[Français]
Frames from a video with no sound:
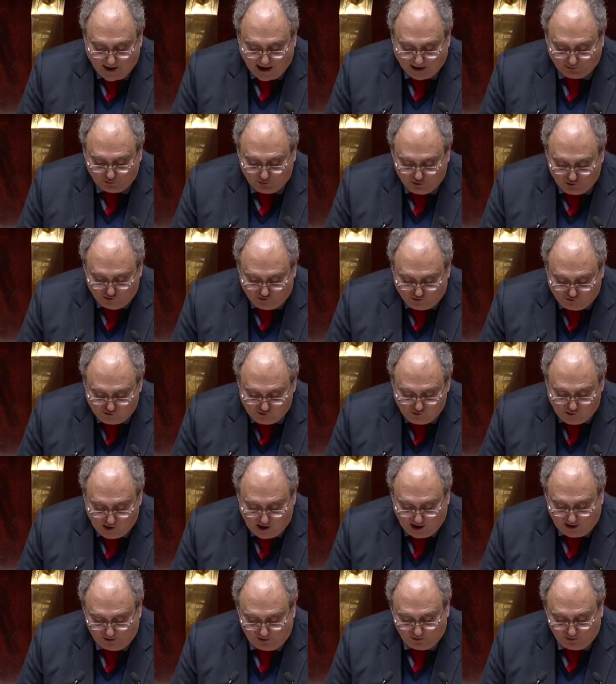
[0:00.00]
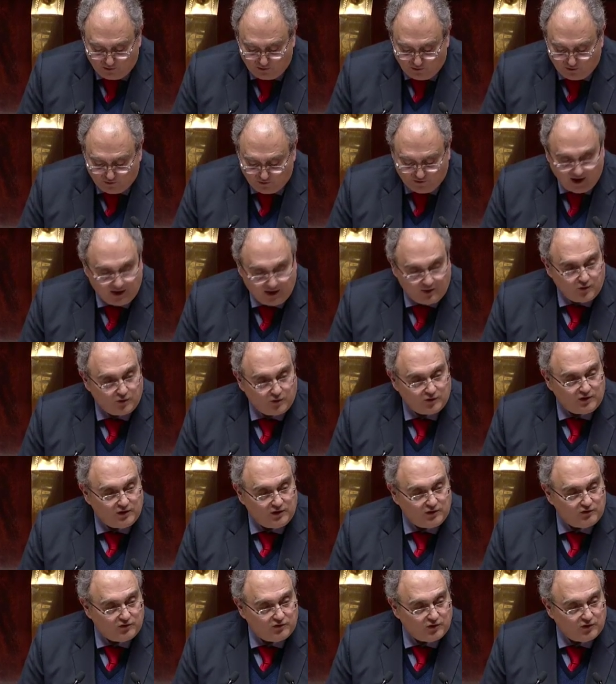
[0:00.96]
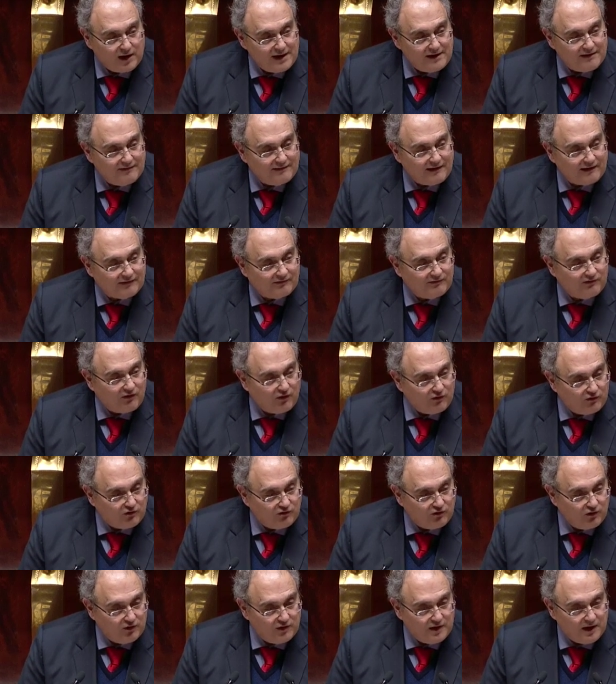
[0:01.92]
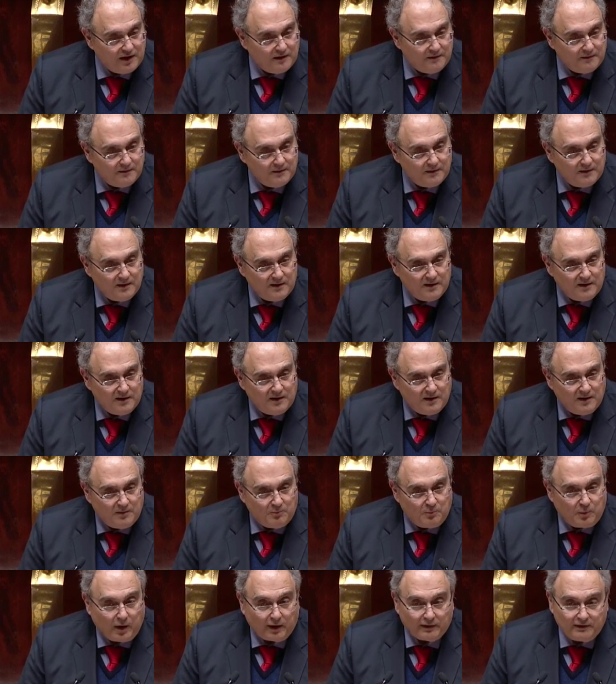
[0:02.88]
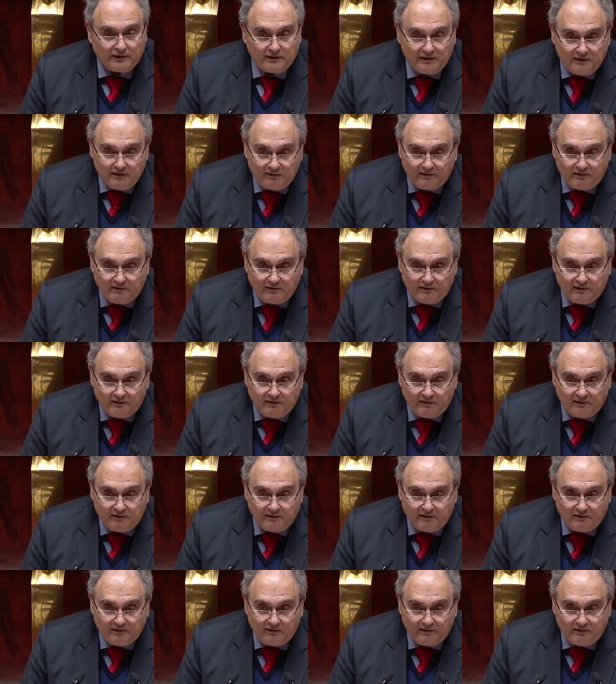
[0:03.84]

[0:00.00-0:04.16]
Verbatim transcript: Par deux fois, le Conseil constitutionnel les a sanctionnés par des